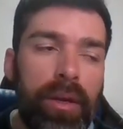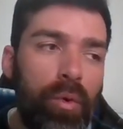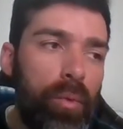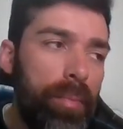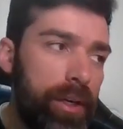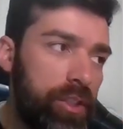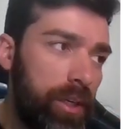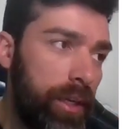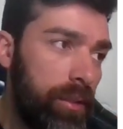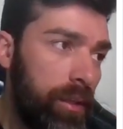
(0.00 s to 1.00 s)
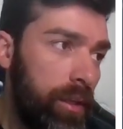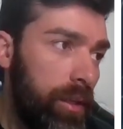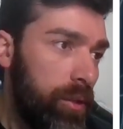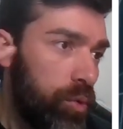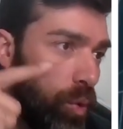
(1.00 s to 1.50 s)
Compartilhei
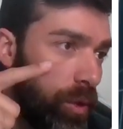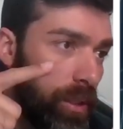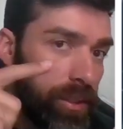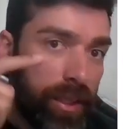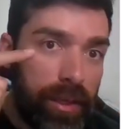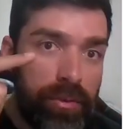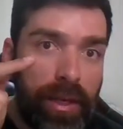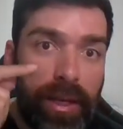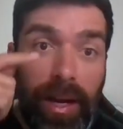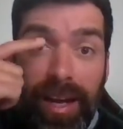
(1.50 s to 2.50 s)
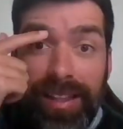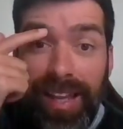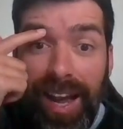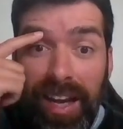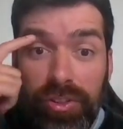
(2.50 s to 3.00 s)
todas lá no Telegram.
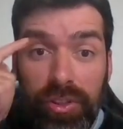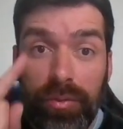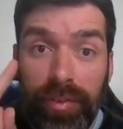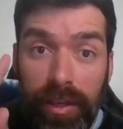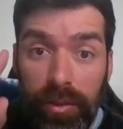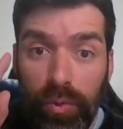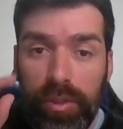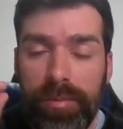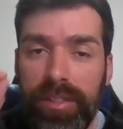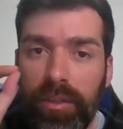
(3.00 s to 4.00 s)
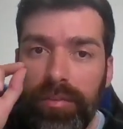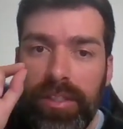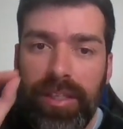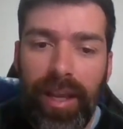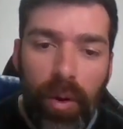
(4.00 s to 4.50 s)
Até acho que eu falei todas, mas
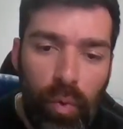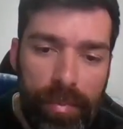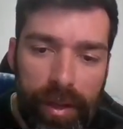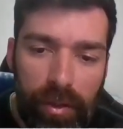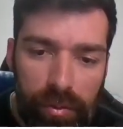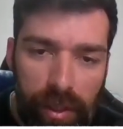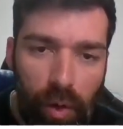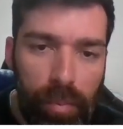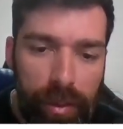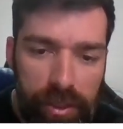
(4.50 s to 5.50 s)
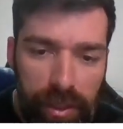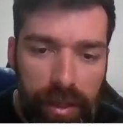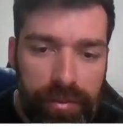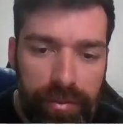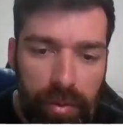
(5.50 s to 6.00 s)
talvez tenha uma que eu não tenha
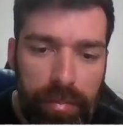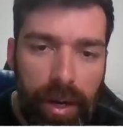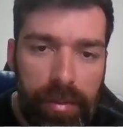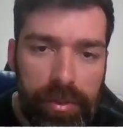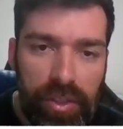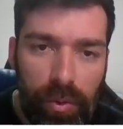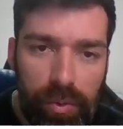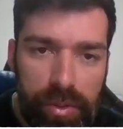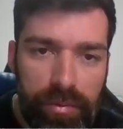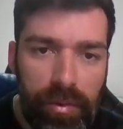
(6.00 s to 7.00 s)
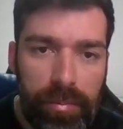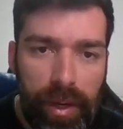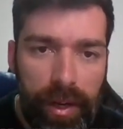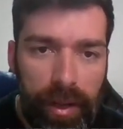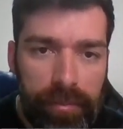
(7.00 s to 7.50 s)
compartilhado. Vamos para a aba de agosto e vamos
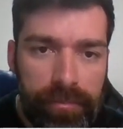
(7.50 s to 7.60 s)
para cá.